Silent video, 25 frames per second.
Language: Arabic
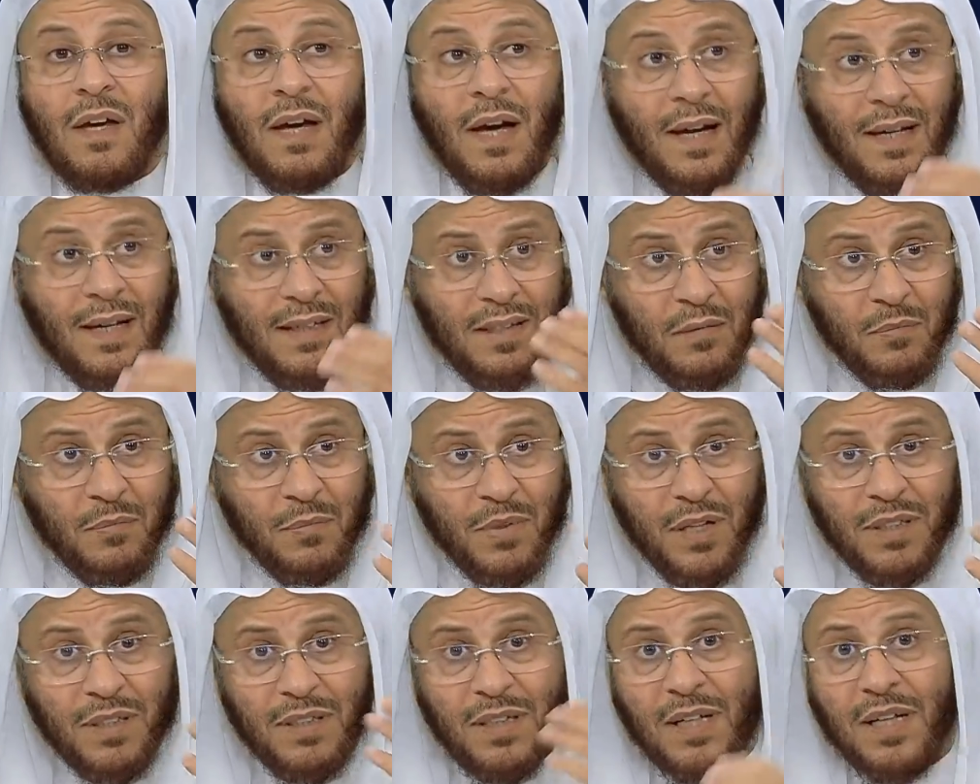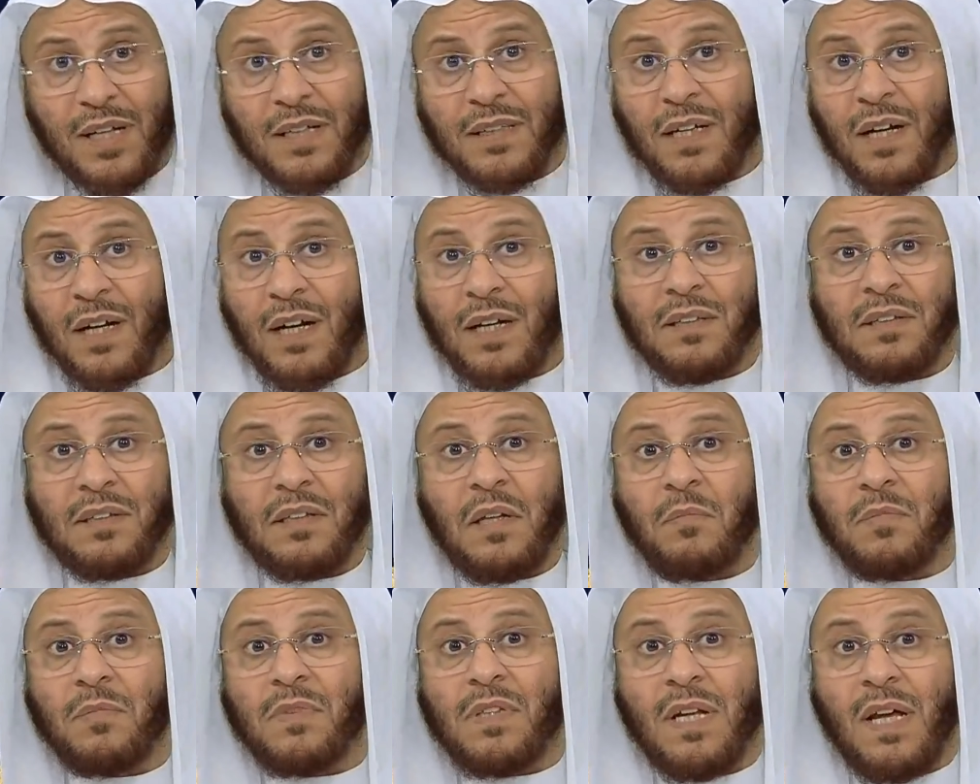علم بأنك
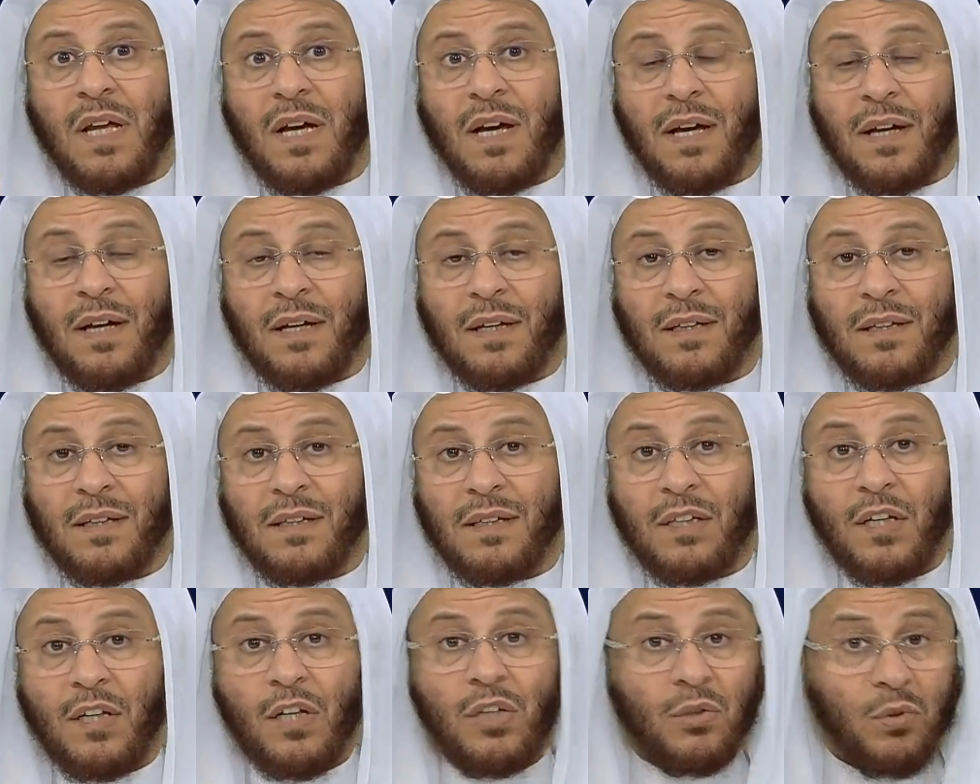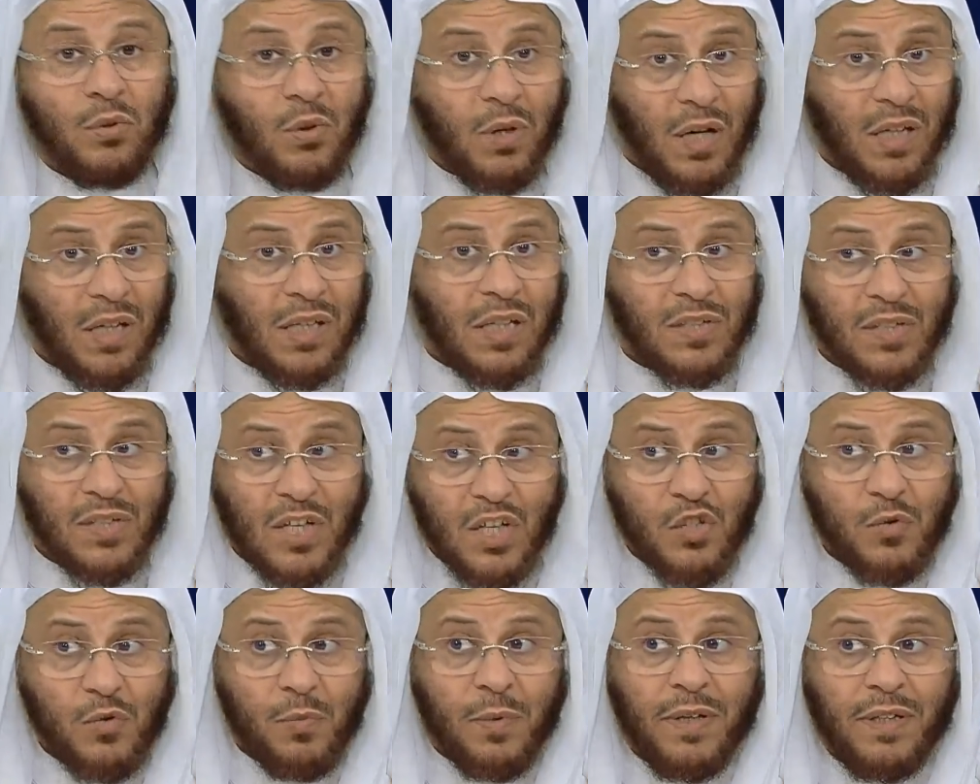تقدمت لها لأنه خلاص
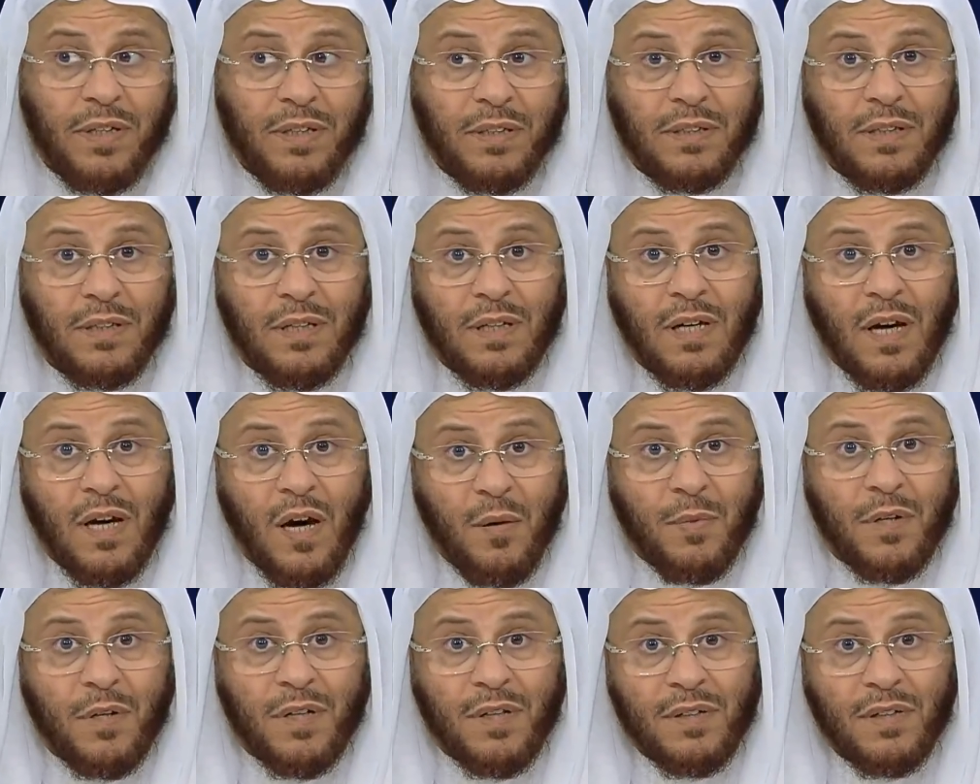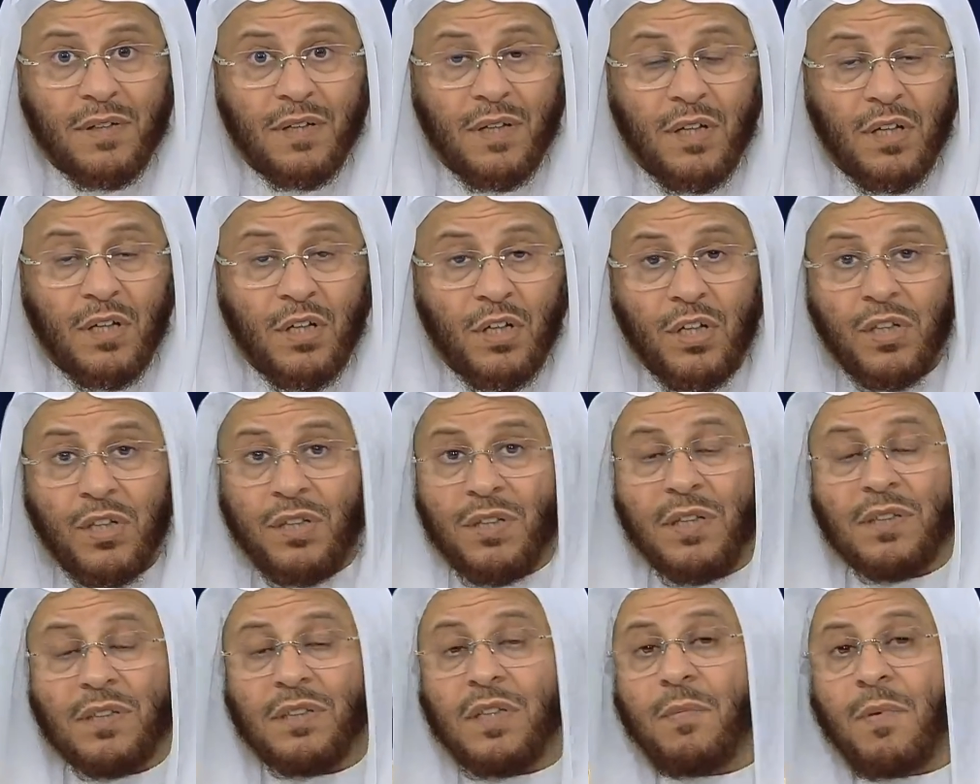أصبح عنده خبر
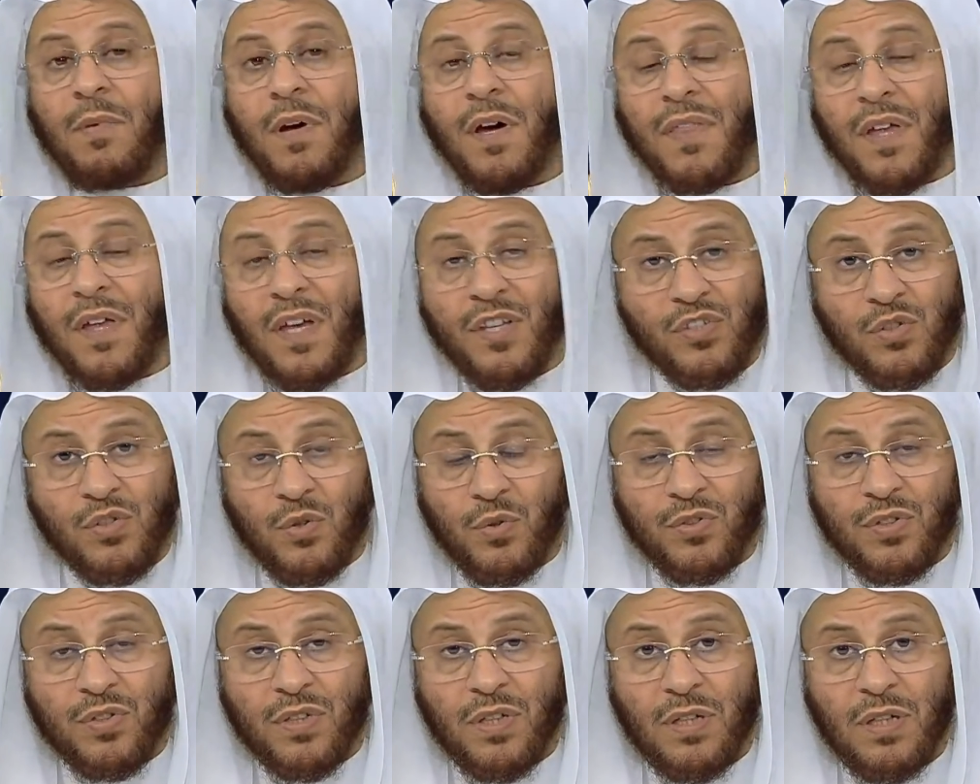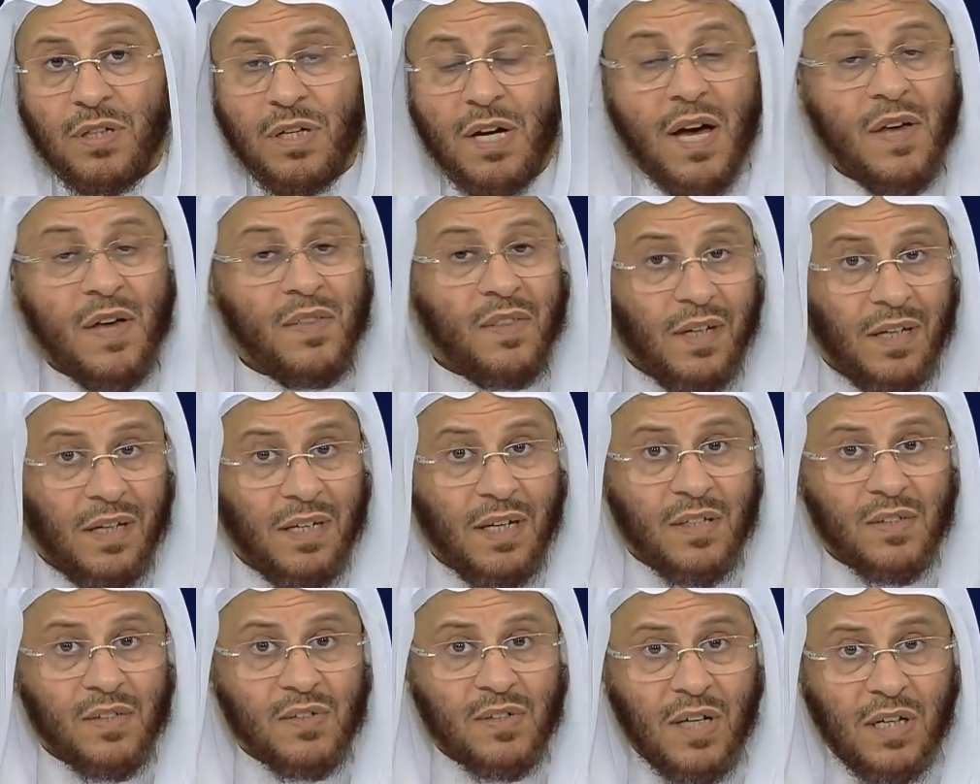أنك تبحث عن زوج هذا
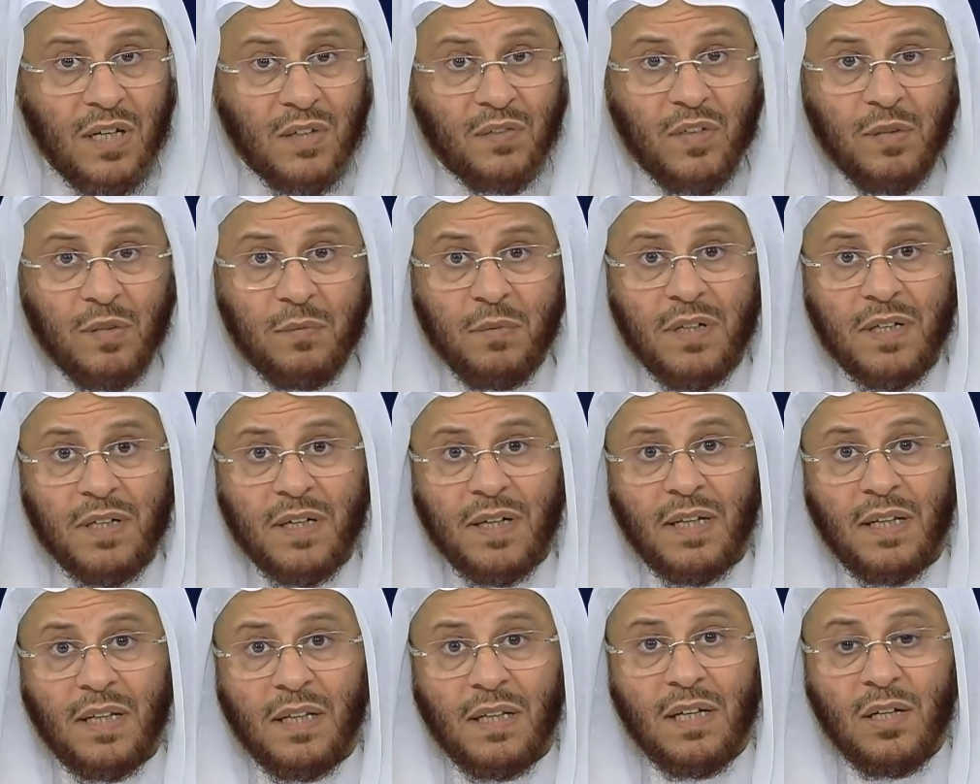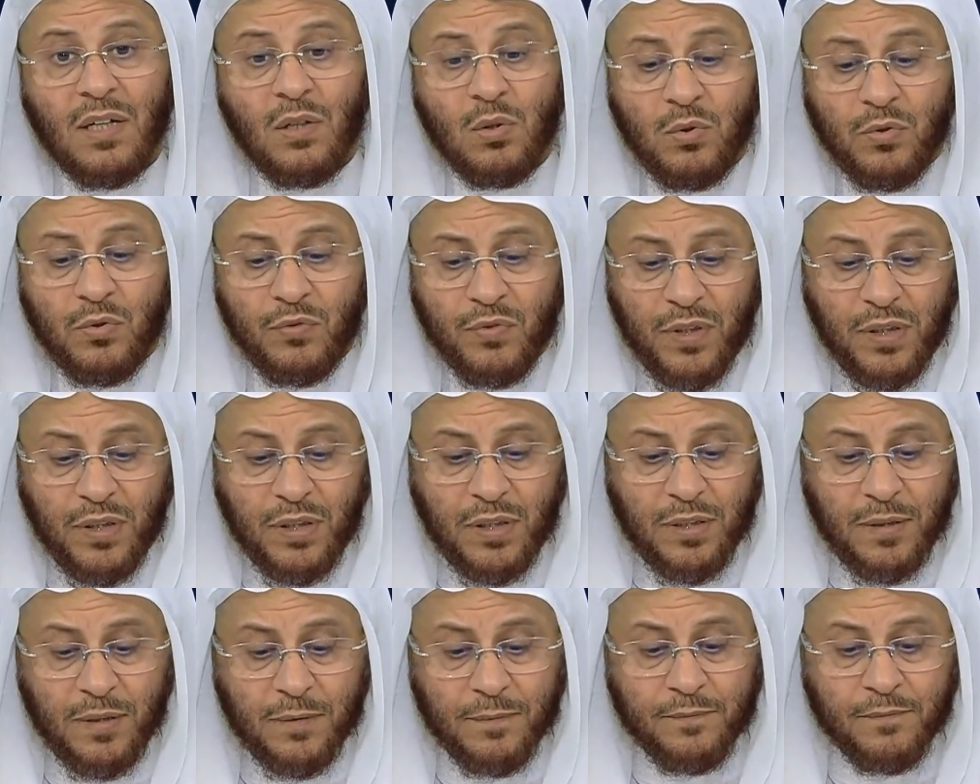اللي أنصحك فيه بارك الله
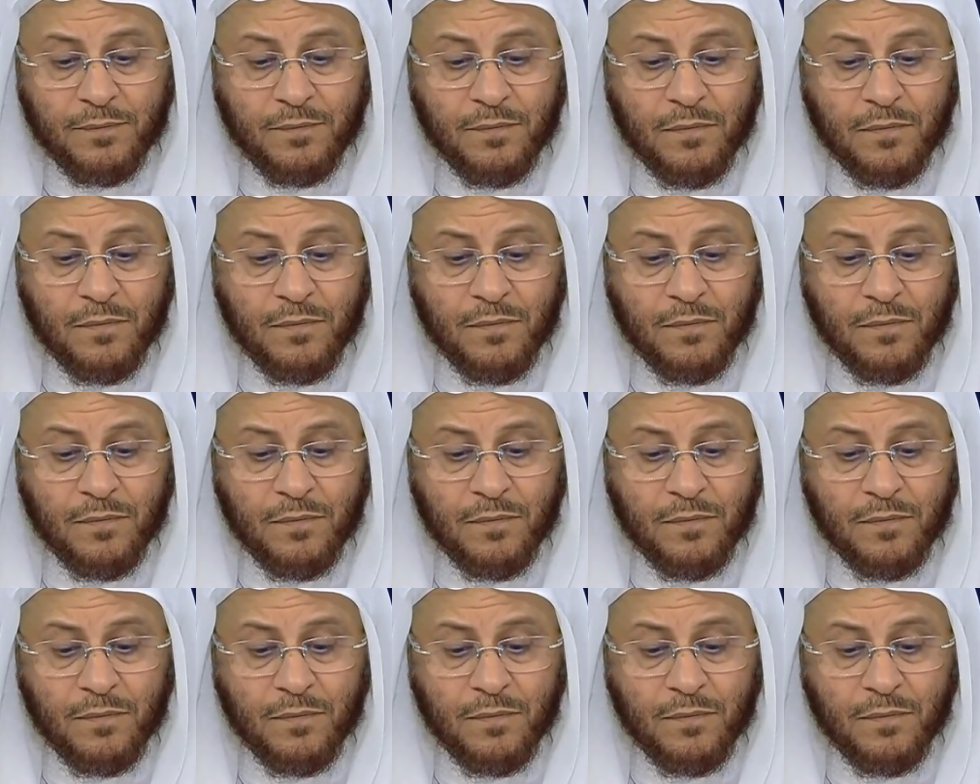فيك